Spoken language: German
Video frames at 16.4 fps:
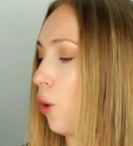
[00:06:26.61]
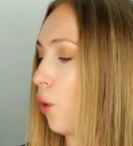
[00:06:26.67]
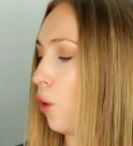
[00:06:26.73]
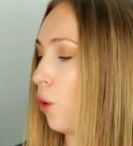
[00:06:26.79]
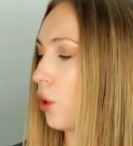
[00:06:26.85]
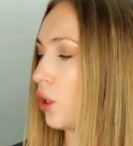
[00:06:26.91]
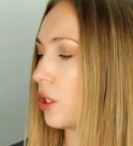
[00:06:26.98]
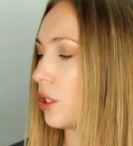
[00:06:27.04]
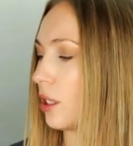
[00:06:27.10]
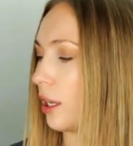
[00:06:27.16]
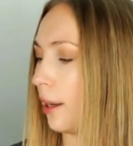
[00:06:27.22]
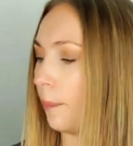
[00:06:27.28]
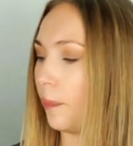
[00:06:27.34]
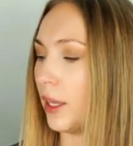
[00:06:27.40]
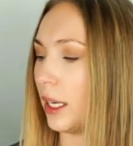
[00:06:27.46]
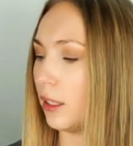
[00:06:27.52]
Und
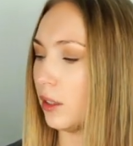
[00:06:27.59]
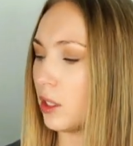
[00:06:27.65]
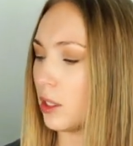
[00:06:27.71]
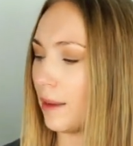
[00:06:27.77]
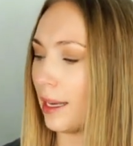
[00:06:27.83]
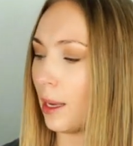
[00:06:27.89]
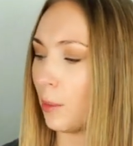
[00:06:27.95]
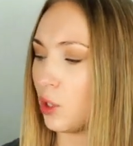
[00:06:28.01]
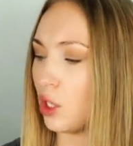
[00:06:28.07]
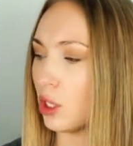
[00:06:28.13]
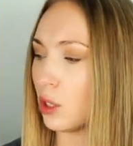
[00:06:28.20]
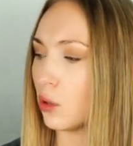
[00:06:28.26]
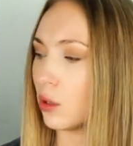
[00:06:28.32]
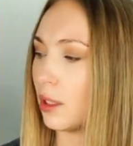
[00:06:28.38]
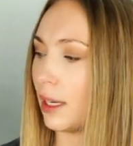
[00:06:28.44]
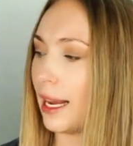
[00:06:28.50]
ähm, ja, deswegen habe ich hier
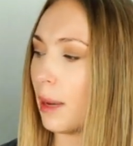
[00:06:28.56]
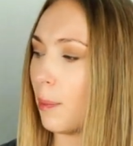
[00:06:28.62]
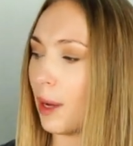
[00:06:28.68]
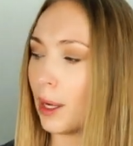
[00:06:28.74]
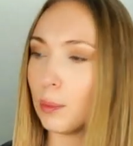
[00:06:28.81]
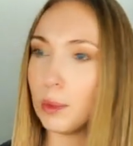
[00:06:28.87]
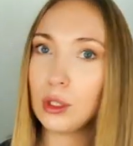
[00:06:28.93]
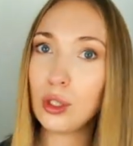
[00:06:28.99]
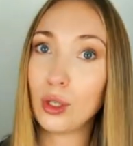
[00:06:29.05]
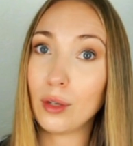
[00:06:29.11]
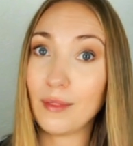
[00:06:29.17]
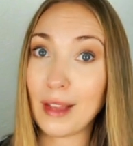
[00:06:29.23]
so ein Dreierpack mitgenommen.